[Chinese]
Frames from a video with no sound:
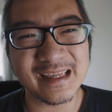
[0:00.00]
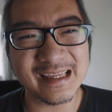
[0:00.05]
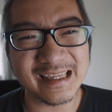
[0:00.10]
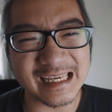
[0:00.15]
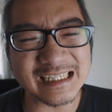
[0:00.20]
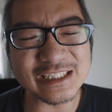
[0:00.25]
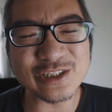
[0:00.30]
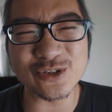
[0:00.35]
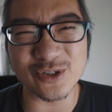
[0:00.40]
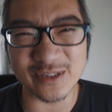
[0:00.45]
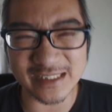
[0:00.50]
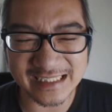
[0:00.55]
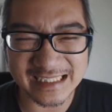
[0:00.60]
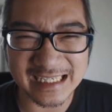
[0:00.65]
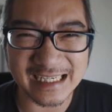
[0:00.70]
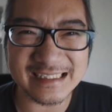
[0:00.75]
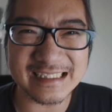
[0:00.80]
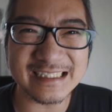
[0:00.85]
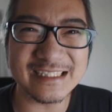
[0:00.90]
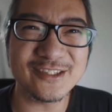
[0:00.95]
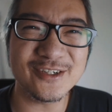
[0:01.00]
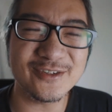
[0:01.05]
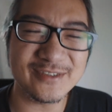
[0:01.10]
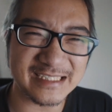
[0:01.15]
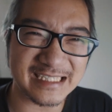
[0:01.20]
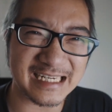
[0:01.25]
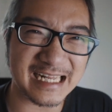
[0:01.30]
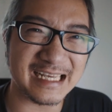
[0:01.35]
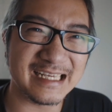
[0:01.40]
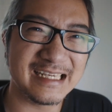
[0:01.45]
但索尼相机用
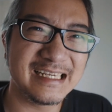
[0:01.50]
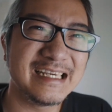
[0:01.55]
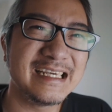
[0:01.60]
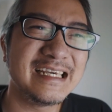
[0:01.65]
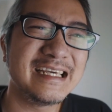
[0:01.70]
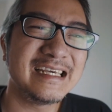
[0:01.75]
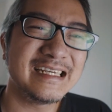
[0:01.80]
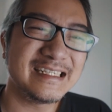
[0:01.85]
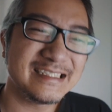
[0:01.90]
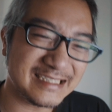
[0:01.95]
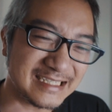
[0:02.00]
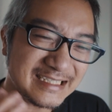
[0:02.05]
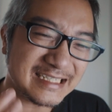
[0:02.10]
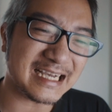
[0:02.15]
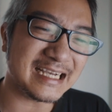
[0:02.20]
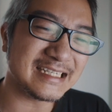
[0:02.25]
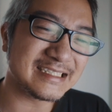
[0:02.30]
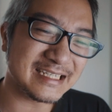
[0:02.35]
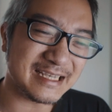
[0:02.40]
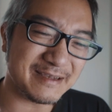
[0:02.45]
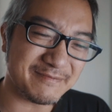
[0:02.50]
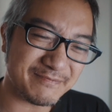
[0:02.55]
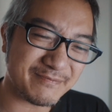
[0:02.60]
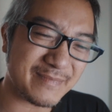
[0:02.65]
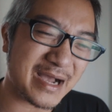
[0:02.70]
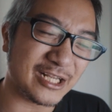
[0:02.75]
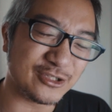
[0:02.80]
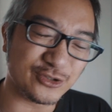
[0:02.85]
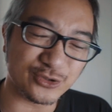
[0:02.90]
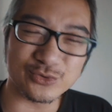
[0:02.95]
起来现在还是很
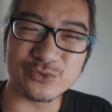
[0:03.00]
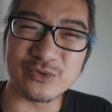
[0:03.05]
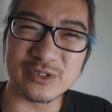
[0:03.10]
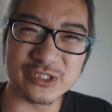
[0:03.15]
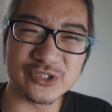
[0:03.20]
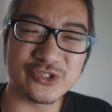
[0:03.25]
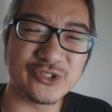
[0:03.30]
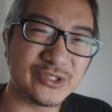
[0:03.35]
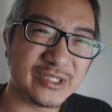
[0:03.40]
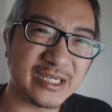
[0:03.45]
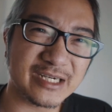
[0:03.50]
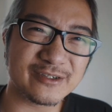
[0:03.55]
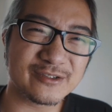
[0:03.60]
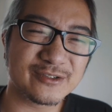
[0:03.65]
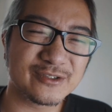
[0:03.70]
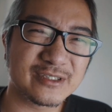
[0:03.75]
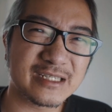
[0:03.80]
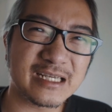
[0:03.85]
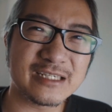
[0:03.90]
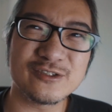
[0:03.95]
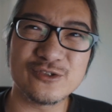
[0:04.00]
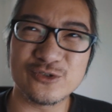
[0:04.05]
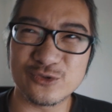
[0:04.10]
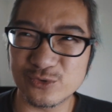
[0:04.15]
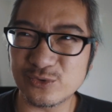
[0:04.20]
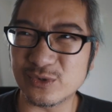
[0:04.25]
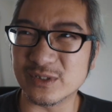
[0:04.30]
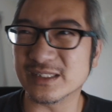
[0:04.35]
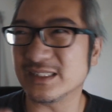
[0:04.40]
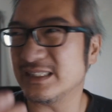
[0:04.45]
满足我的需要，但是
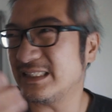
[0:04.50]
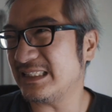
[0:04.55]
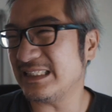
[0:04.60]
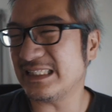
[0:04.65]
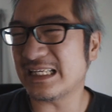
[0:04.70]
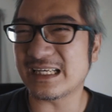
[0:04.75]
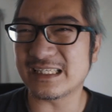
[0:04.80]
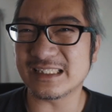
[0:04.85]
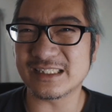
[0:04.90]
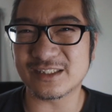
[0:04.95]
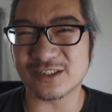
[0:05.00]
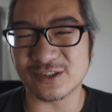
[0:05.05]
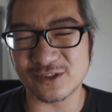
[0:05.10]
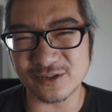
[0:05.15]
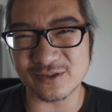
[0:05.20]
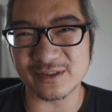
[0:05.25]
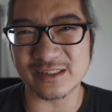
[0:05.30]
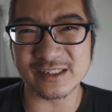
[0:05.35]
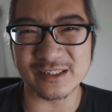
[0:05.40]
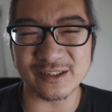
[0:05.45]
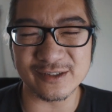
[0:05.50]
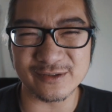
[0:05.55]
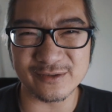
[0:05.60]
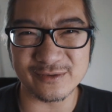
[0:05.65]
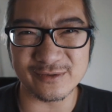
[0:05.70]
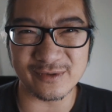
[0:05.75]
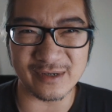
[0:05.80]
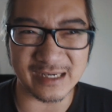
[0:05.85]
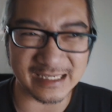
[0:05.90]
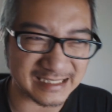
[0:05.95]
如果是其他的使用的时
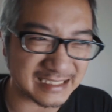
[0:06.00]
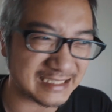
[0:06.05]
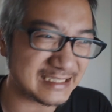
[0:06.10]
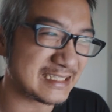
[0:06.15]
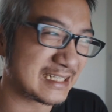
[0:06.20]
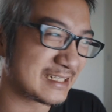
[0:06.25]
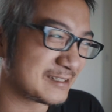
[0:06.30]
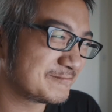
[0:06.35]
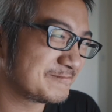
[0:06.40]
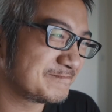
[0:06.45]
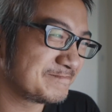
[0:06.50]
候，我还在讲。